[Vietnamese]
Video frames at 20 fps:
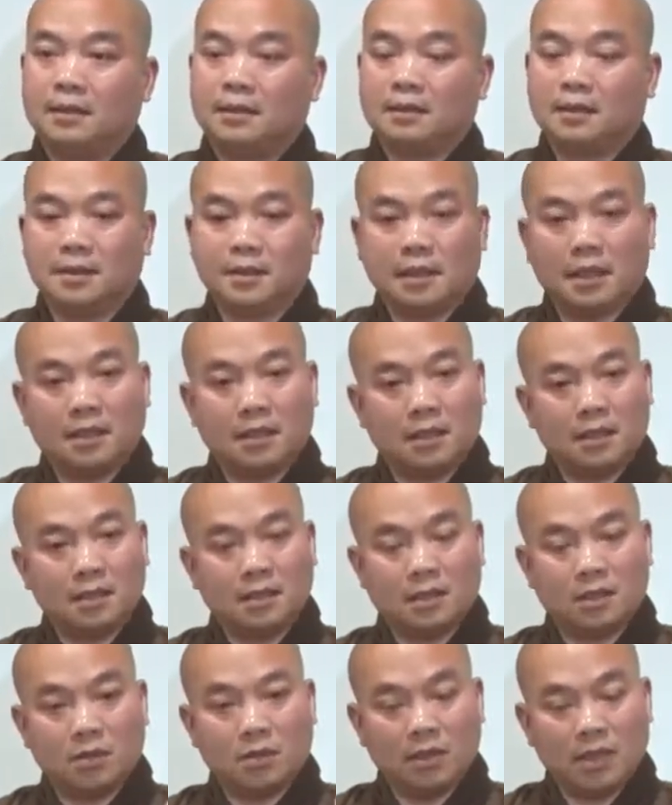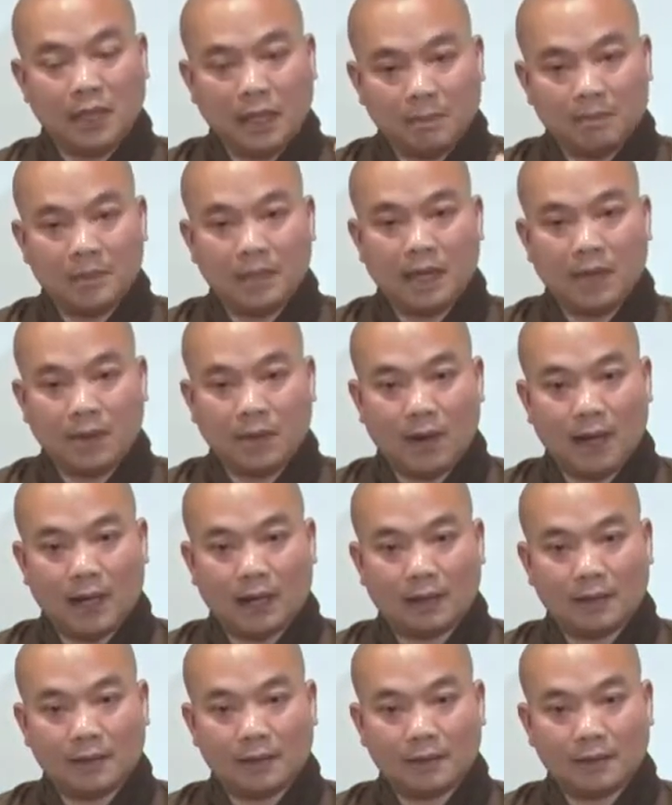từ cái cơ sở của năm giác
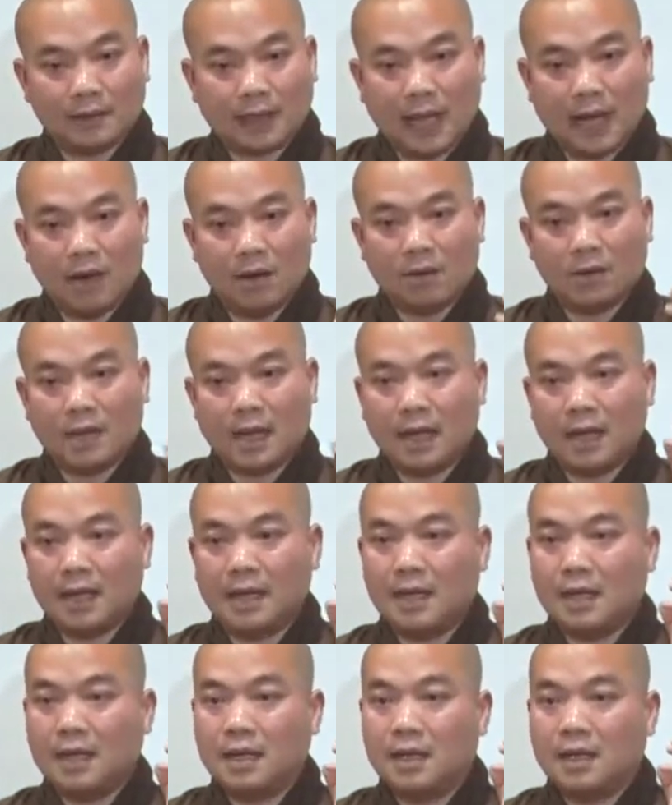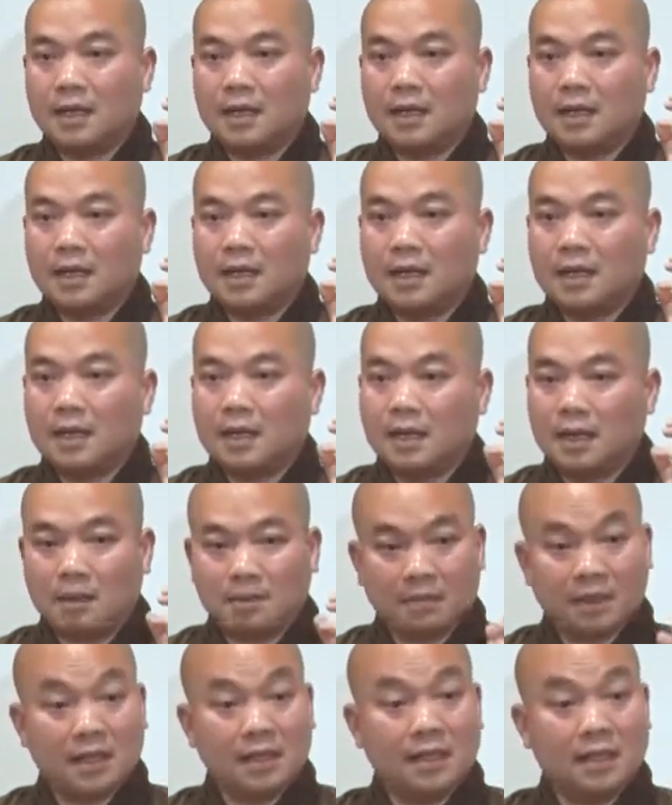quan tạo ra
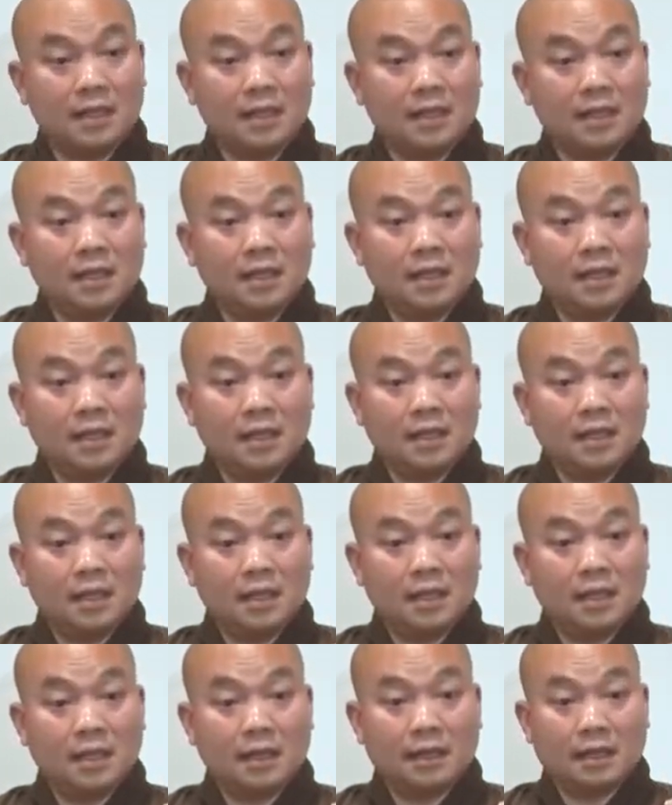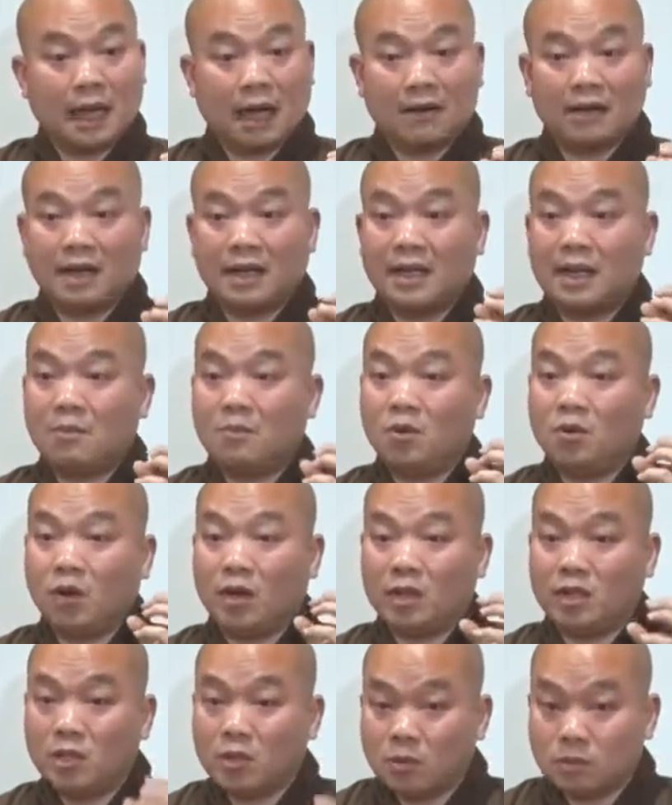năm cái gì tạo ra năm
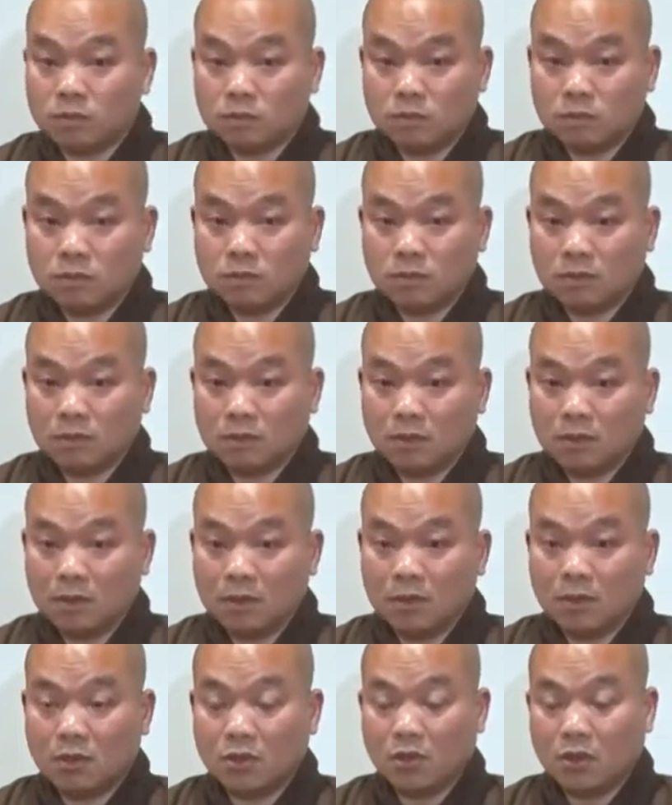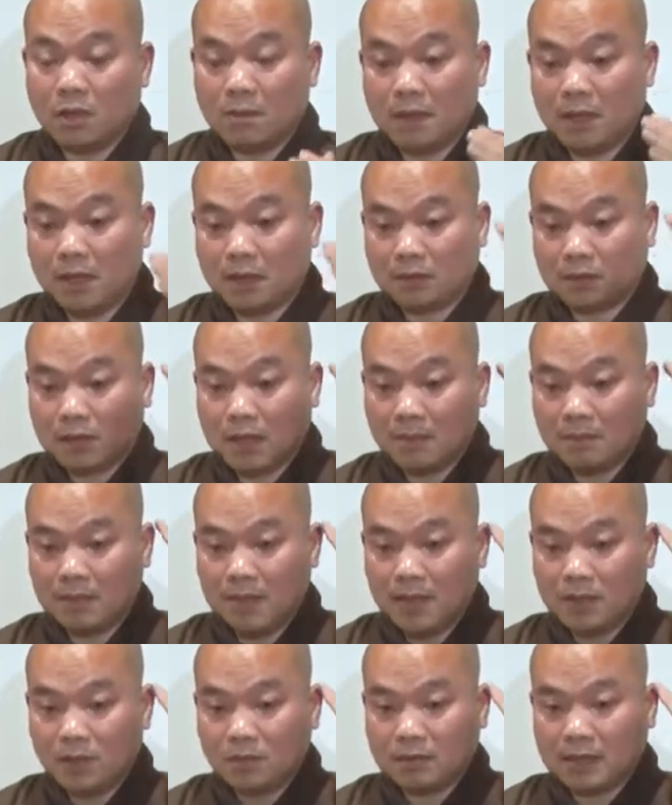loại xúc rồi bắt đầu tâm
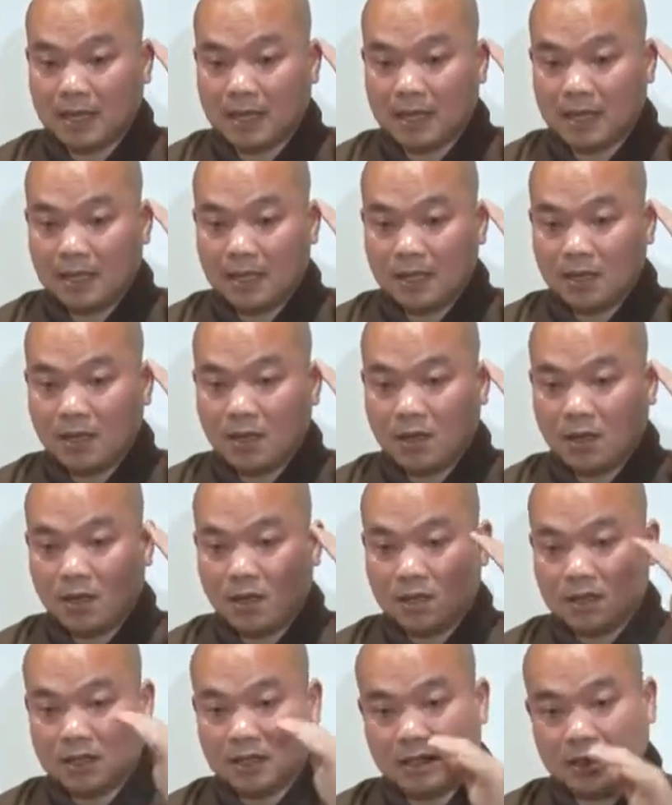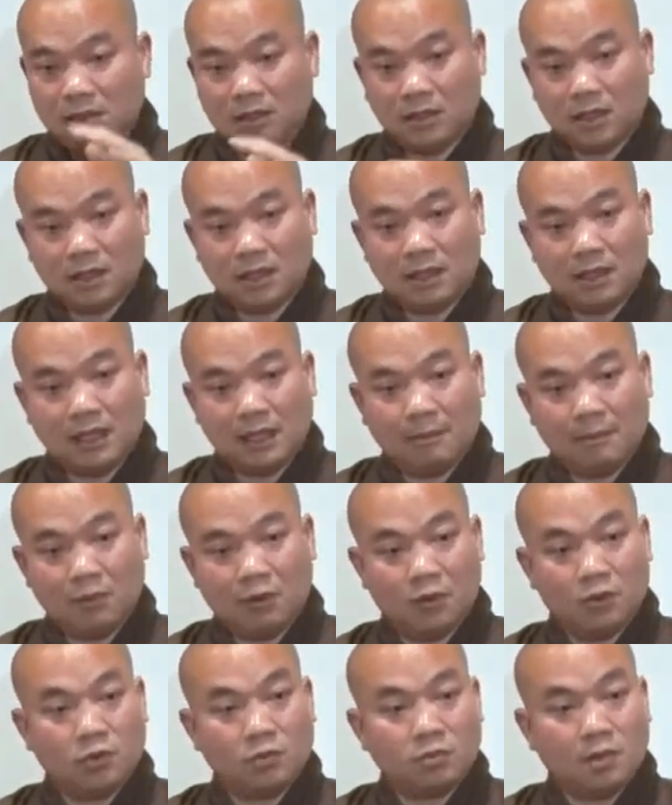ý chúng ta nó sẽ dựa trên năm
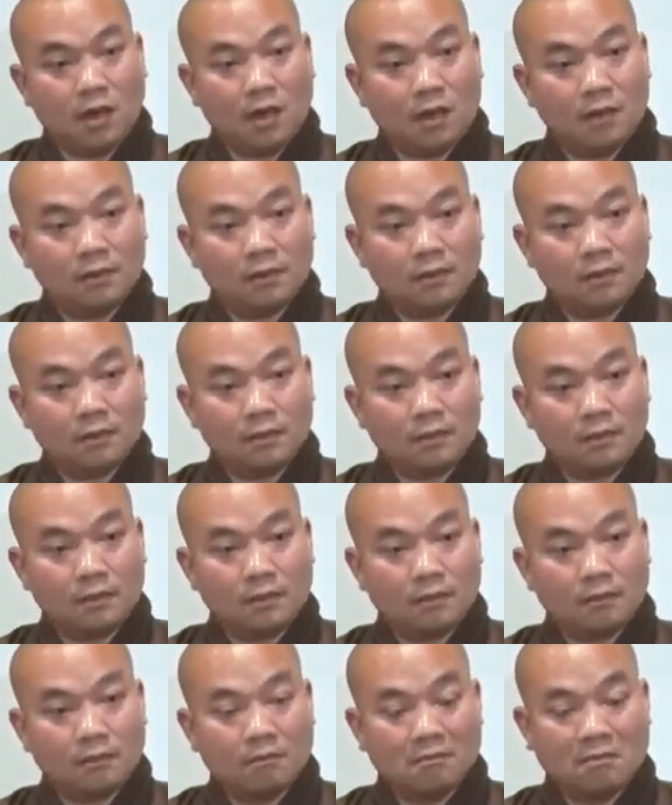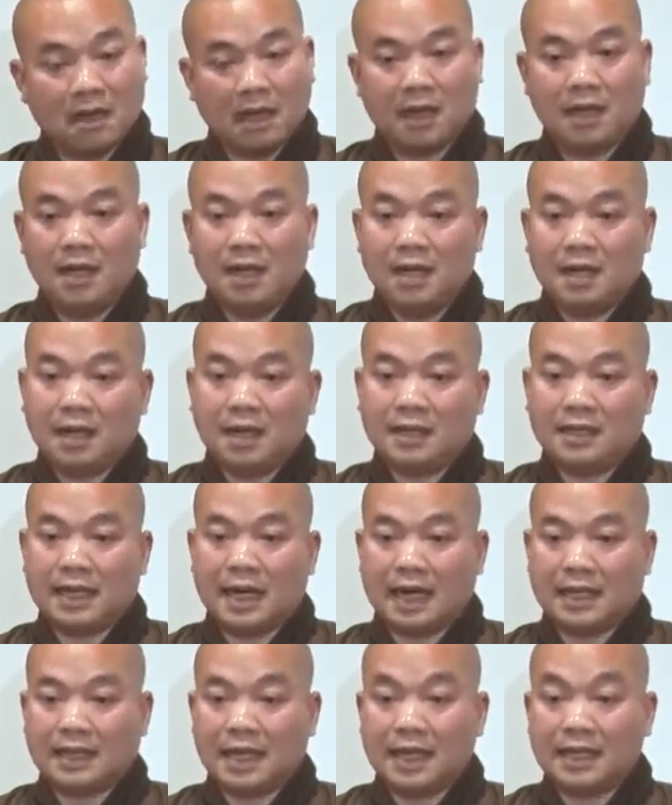lưỡi xúc đó mà cái
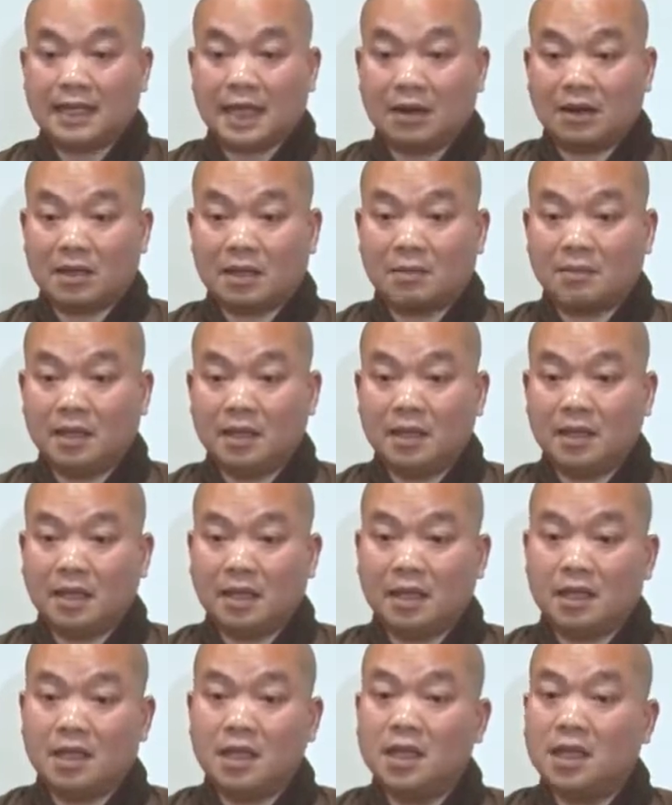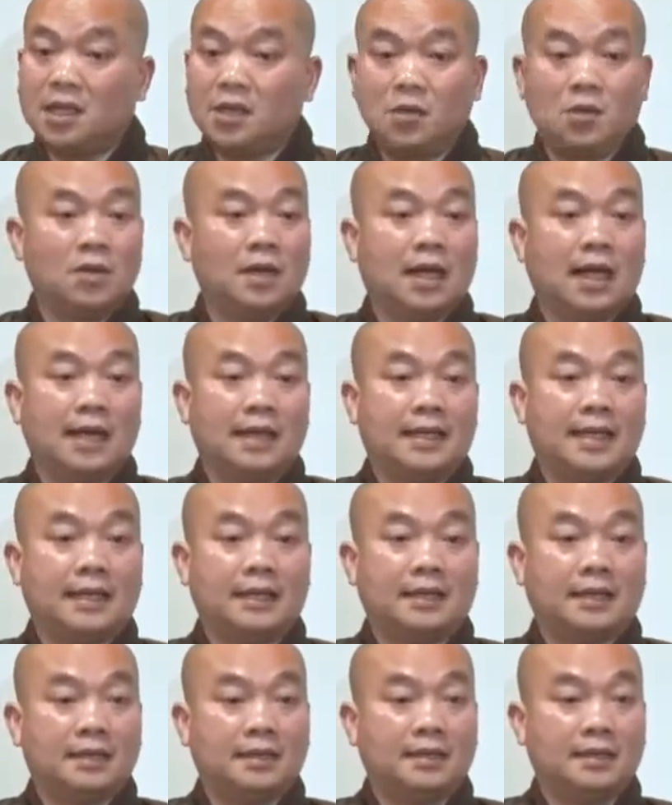trạng thái tạo ra tâm ý này đều là
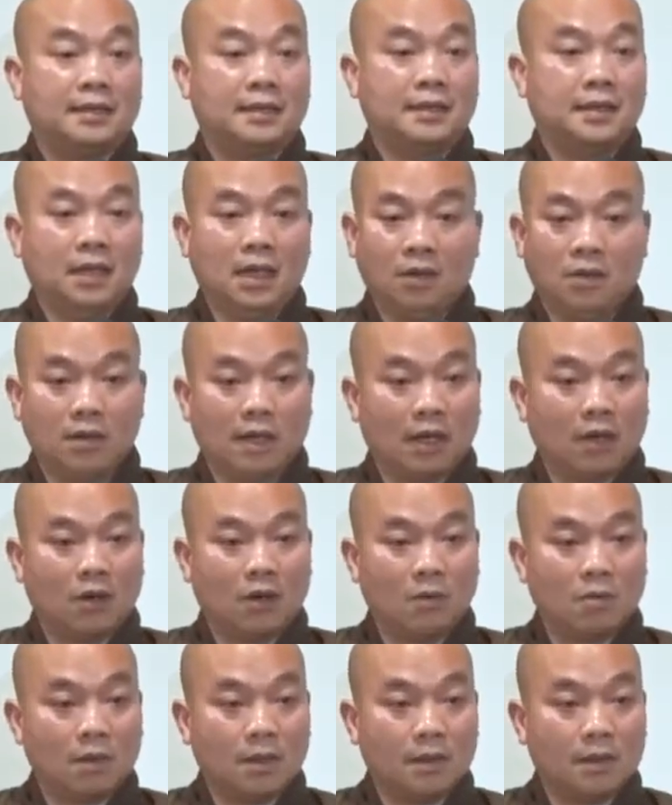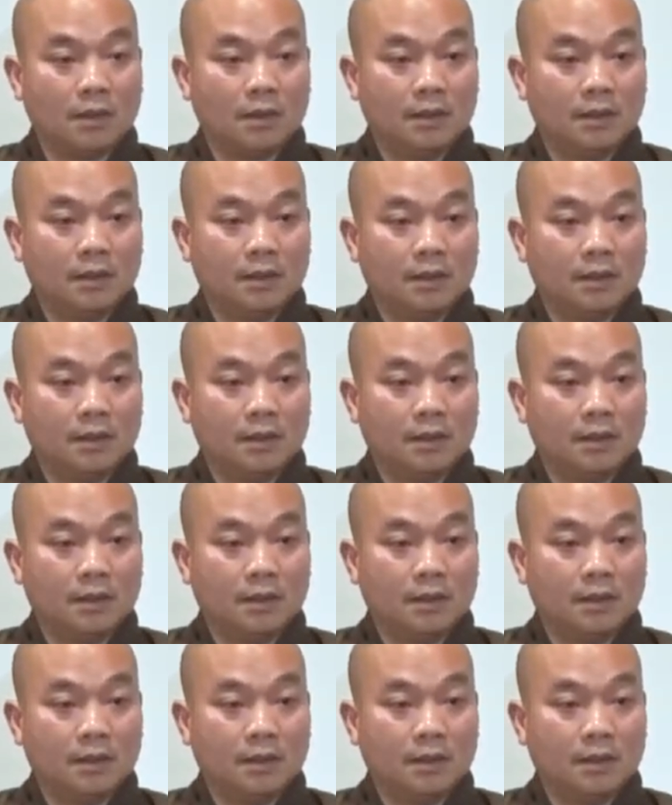danh tự đều là ngôn ngữ